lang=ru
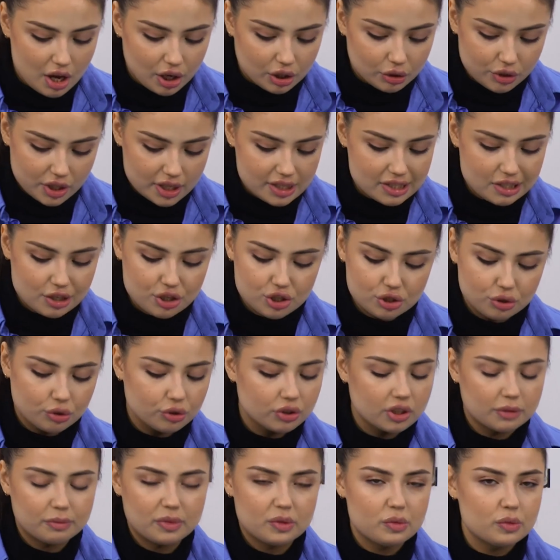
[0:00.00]
Но если
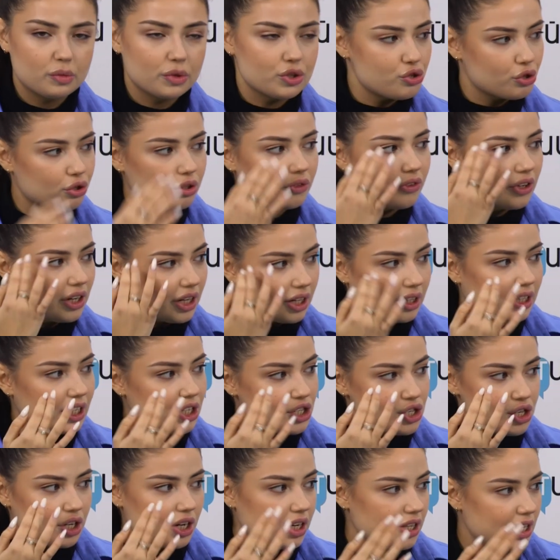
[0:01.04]
что-то помимо черного
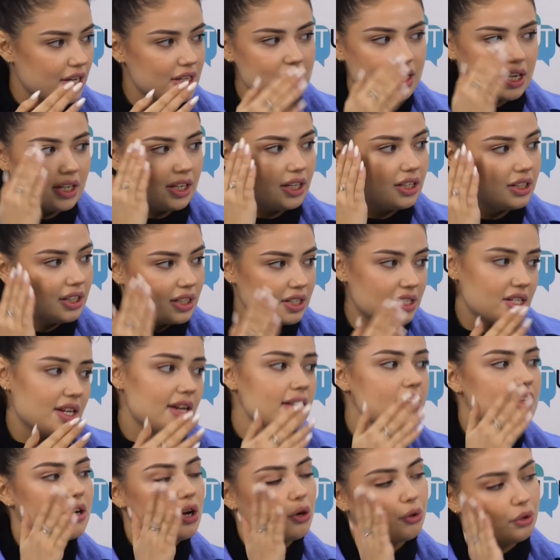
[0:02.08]
карандашика есть, какие-то
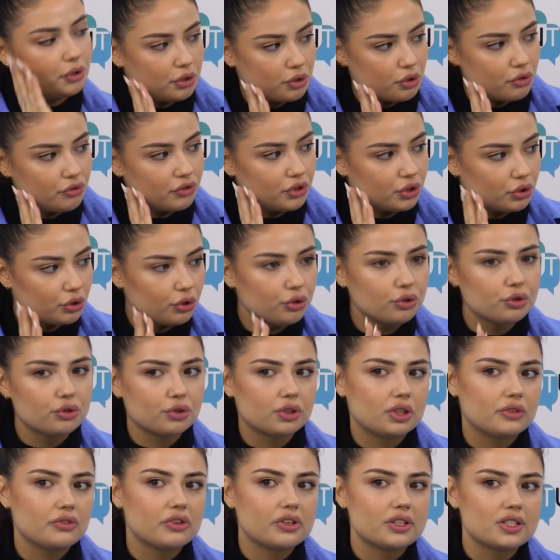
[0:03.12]
тени, какой-то ровный тон, то
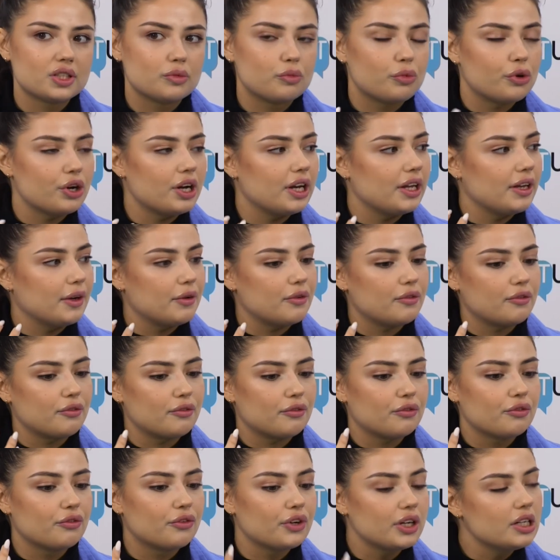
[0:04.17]
это выглядит более
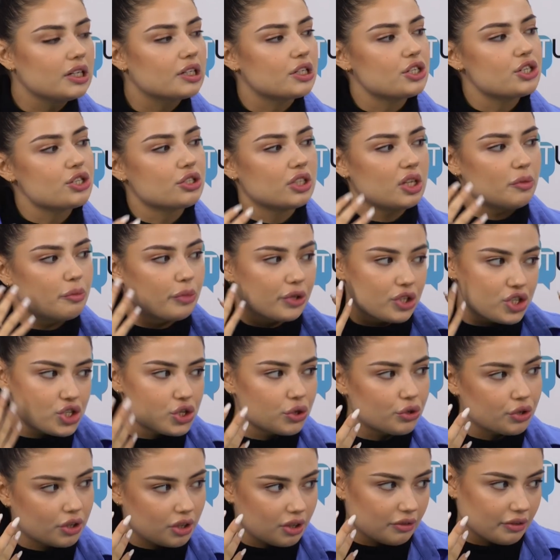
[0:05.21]
выигрышно и
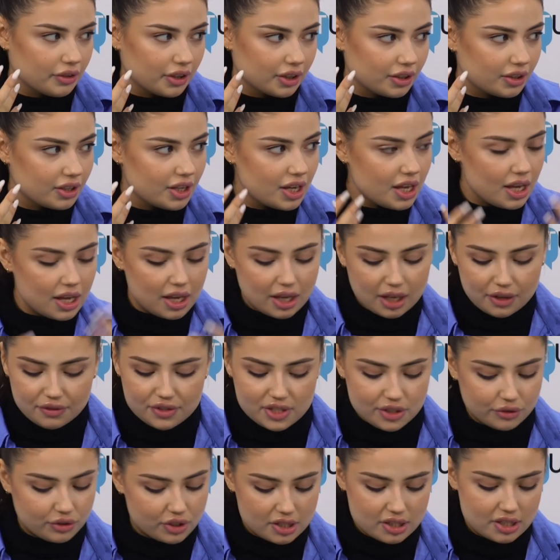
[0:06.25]
подчеркивает. И
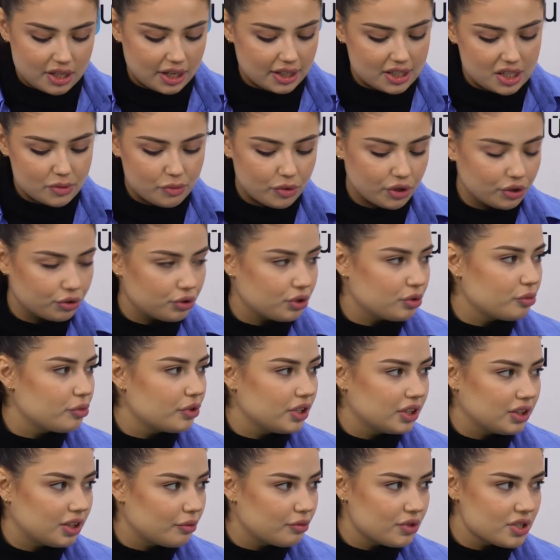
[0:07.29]
все вот эти стереотипы, которые
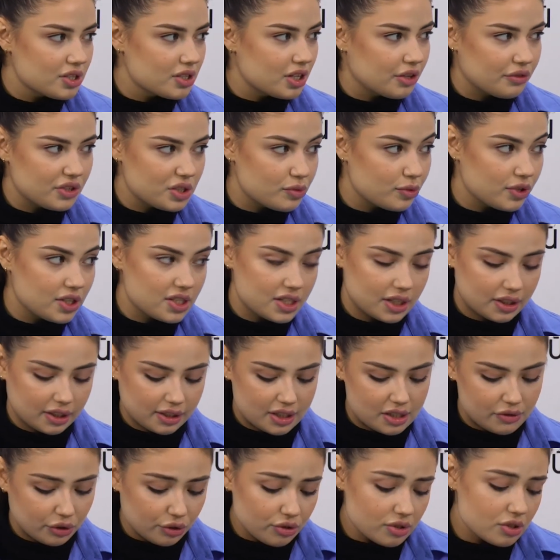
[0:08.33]
были там, не знаю, 80-х,
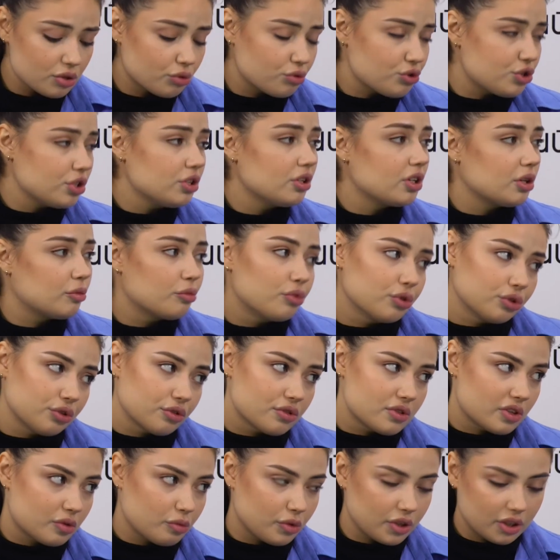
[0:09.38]
90-х, уже не
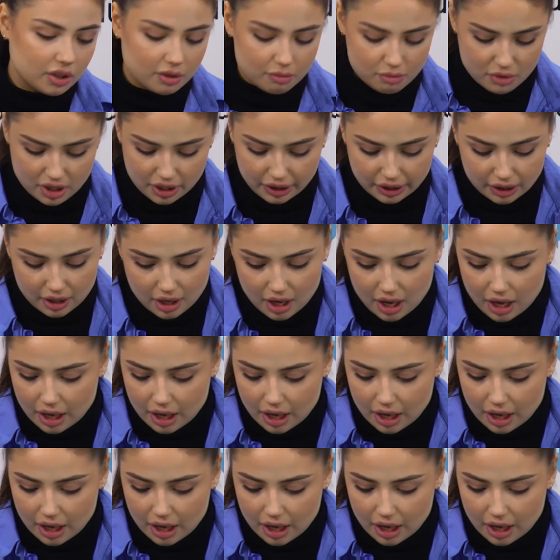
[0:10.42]
работают в современном мире.